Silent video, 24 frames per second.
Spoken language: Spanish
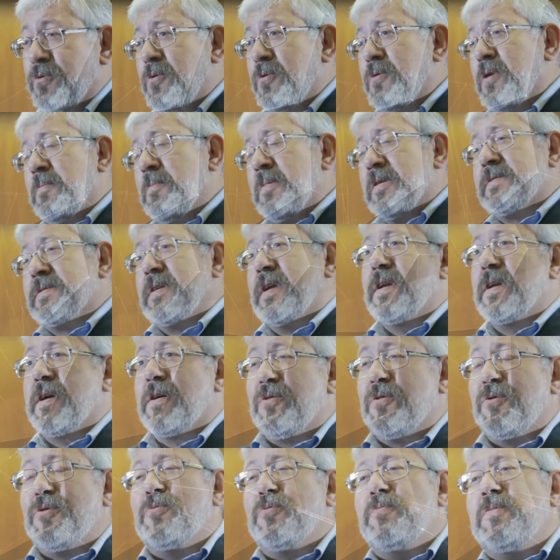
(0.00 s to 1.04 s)
una maestría en
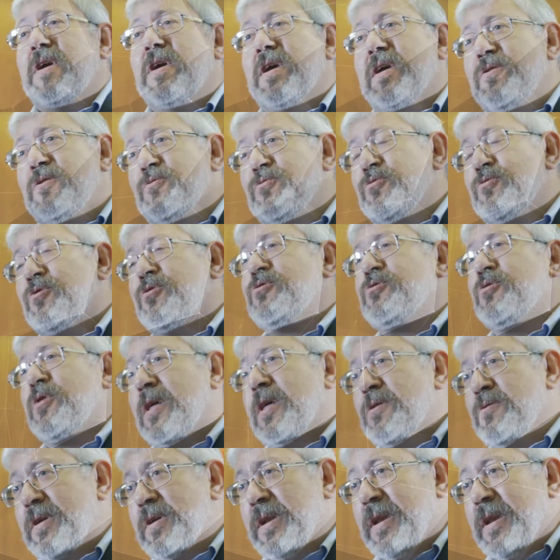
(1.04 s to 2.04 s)
economía y un doctorado en